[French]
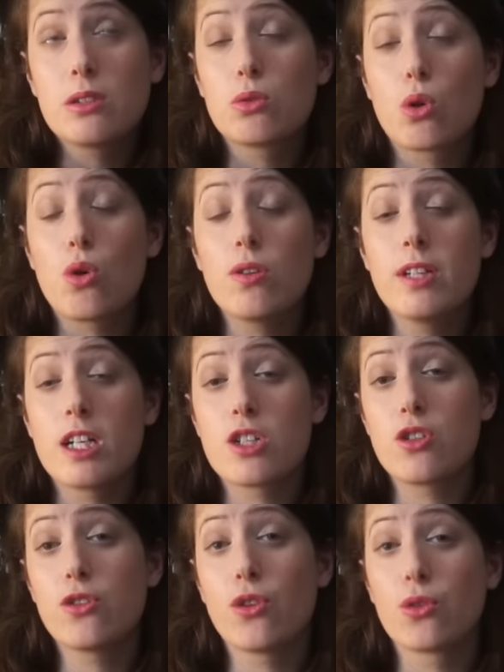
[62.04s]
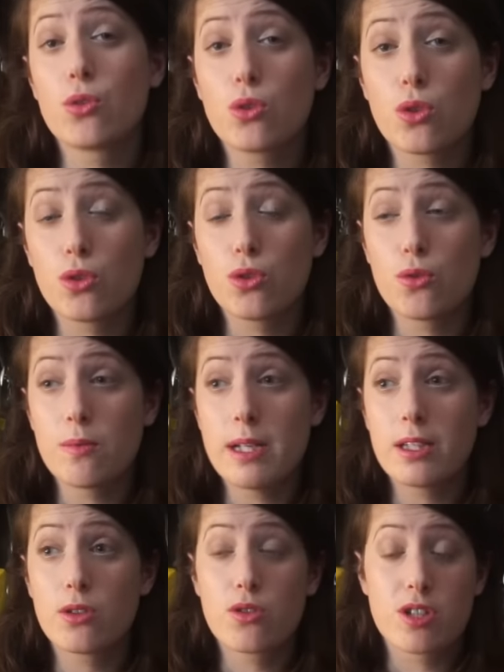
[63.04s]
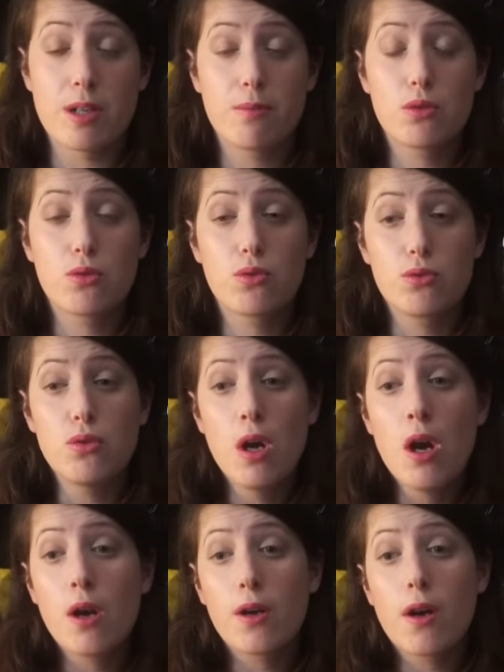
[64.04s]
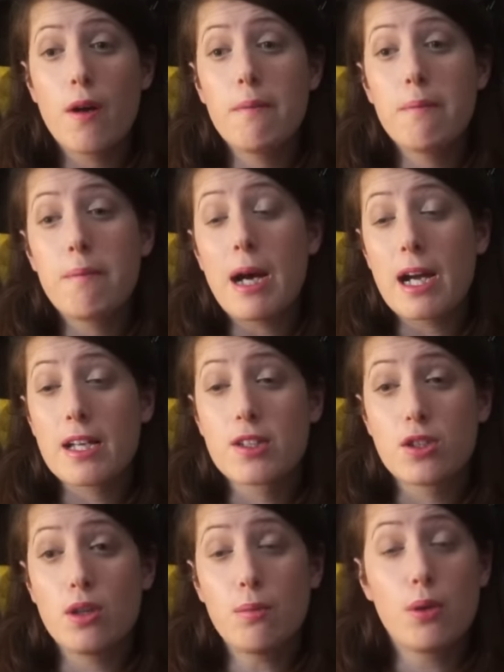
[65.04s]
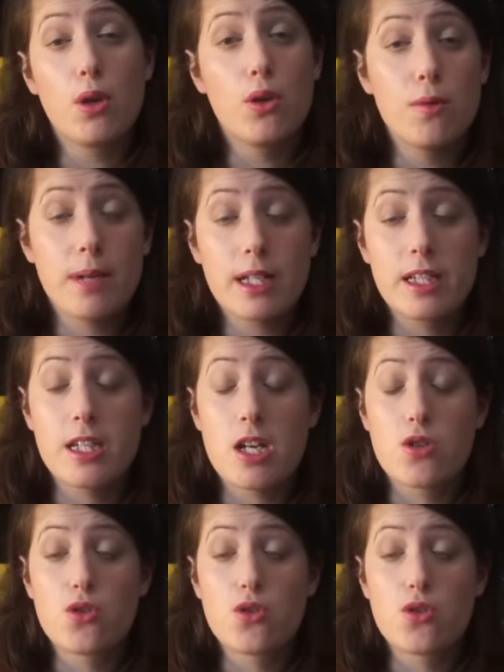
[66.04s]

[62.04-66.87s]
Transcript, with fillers: trop d'argent dans d'autres domaines que j'aime beaucoup, comme par exemple le maquillage.